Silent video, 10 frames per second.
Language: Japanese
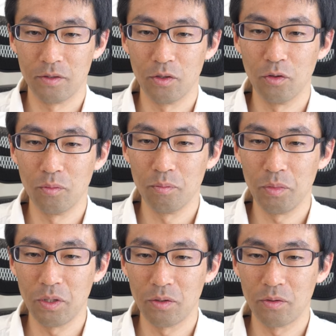4
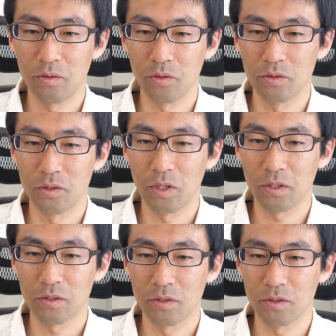ビットず
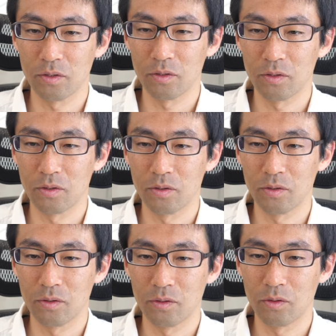らす
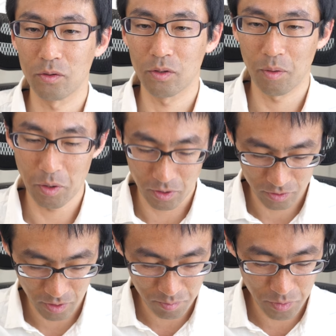とダメか
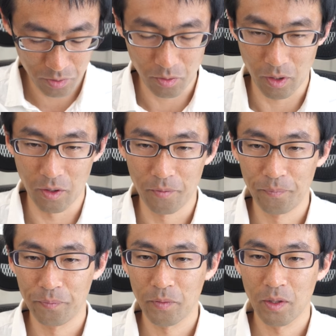3ビットか
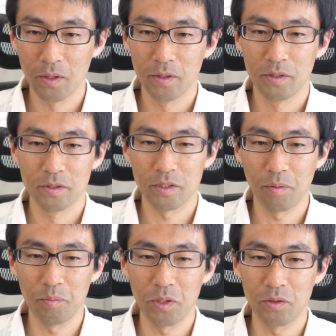
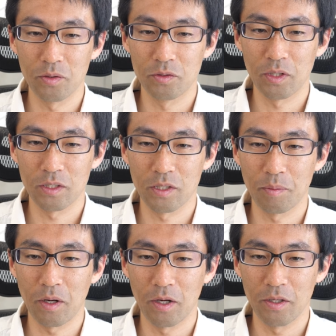3ビットずらせ
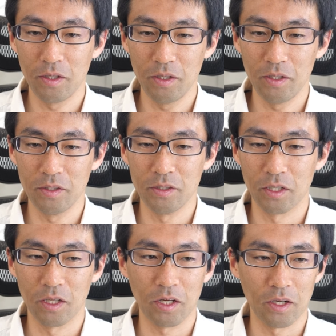ばいいん
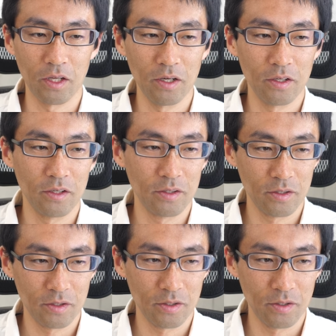じゃないかな
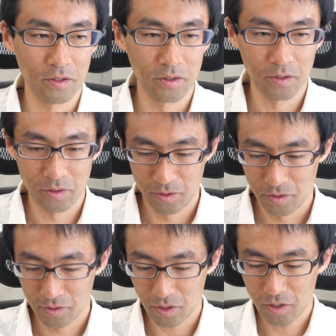
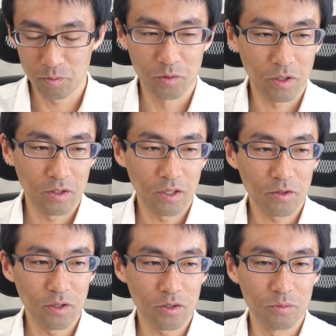さっきもなん
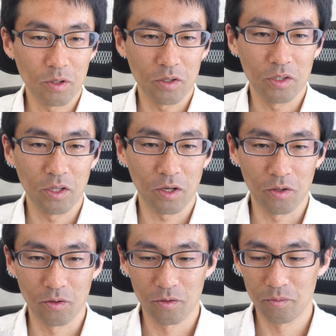となくうまくいってたけ
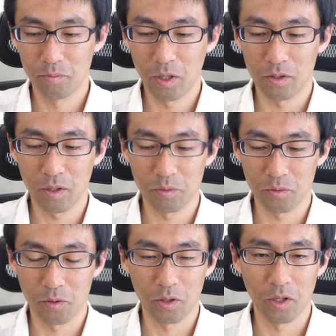どまあ多
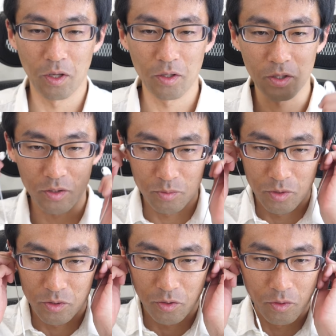分これで大丈夫
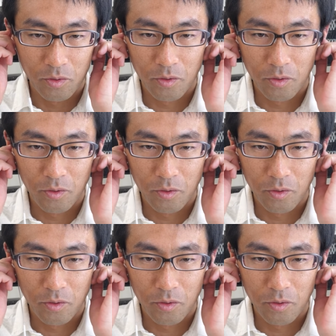でしょう